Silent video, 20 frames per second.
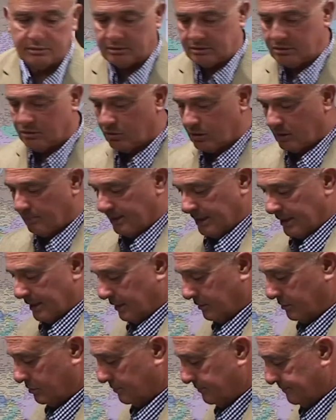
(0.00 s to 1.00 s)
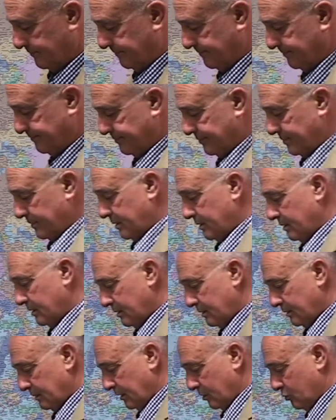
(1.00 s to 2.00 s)
Tengo que apagar esto.
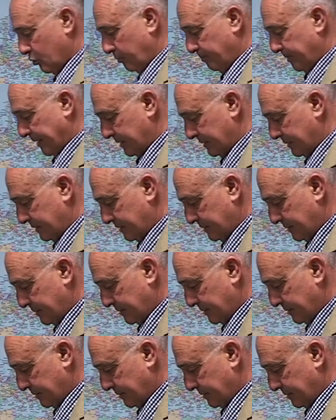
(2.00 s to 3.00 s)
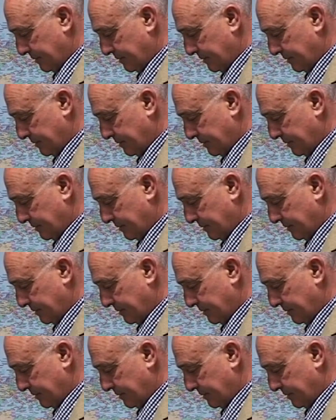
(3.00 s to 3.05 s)
Disculpas.